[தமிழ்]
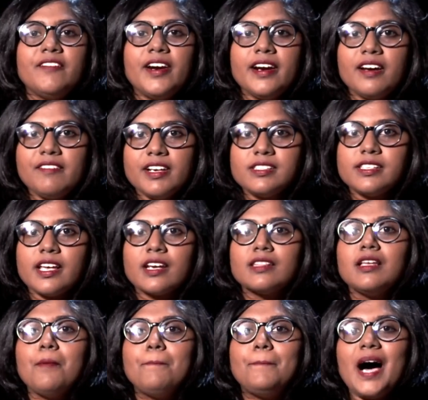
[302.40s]
நெவாடாவை
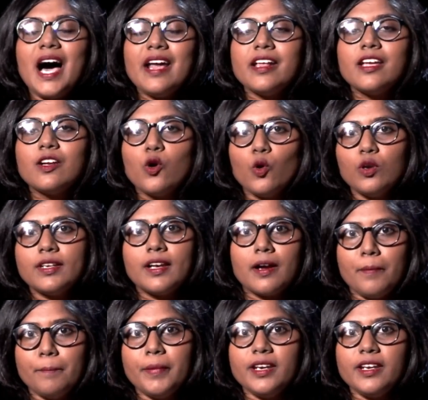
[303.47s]
சேர்ந்த பேரிக் கோல்ட்
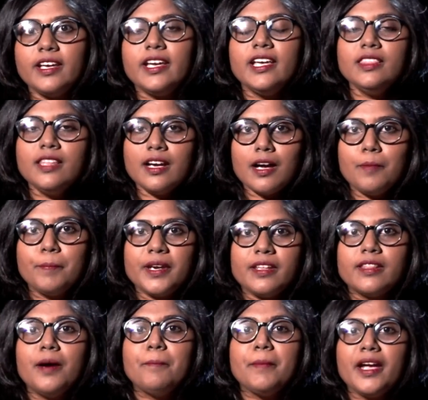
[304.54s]
கம்பெனி இந்த
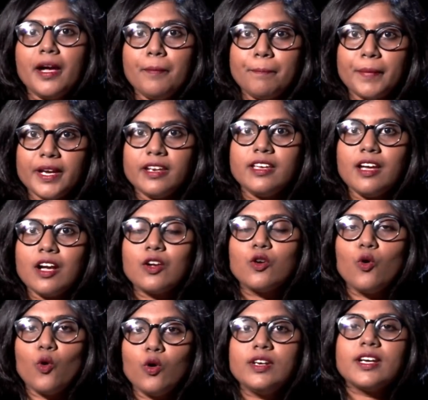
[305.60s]
கம்பெனி தான் மிகப்பெரிய
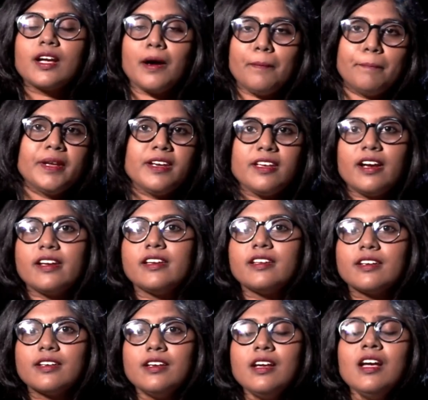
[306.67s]
கோல்ட் கம்பெனியாக
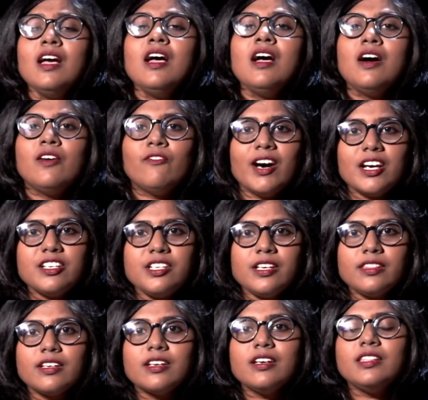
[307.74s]
இருக்குது
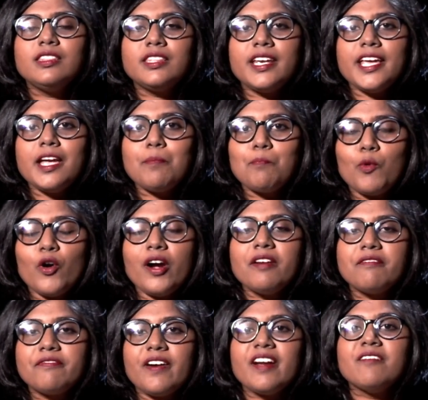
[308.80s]
வருஷத்துக்கு த்ரீ
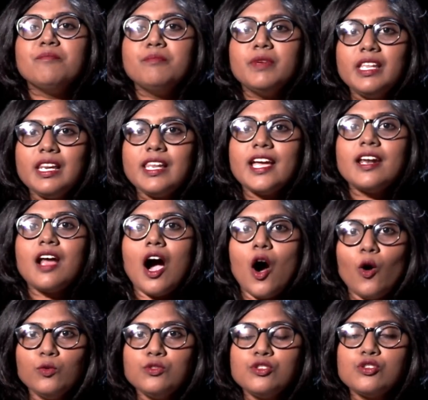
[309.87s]
பாயிண்ட் ஃபைவ் மில்லியன்
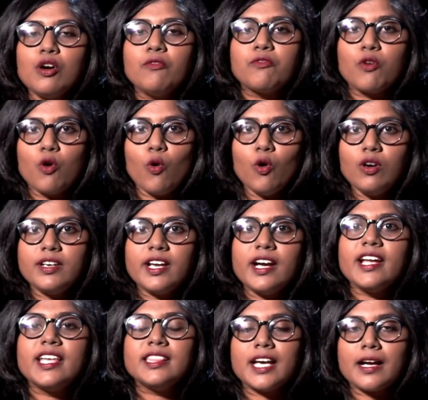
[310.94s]
அவுன்ஸ் ஆஃப்
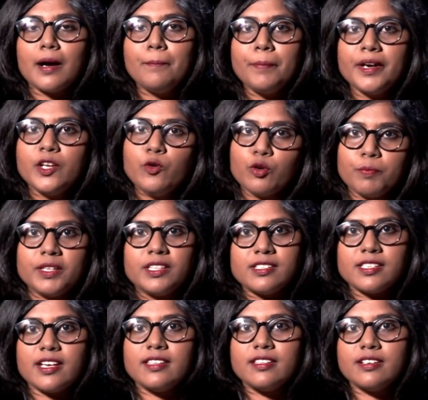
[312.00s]
கோல்டை இந்த கம்பெனி உற்பத்தி
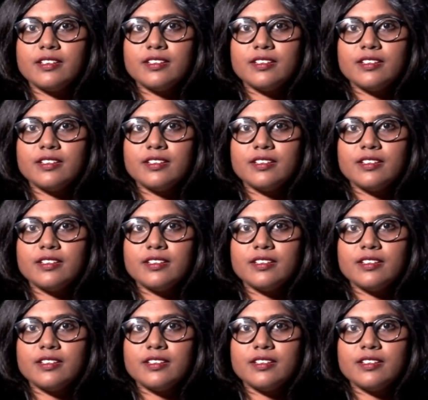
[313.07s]
செய்யுது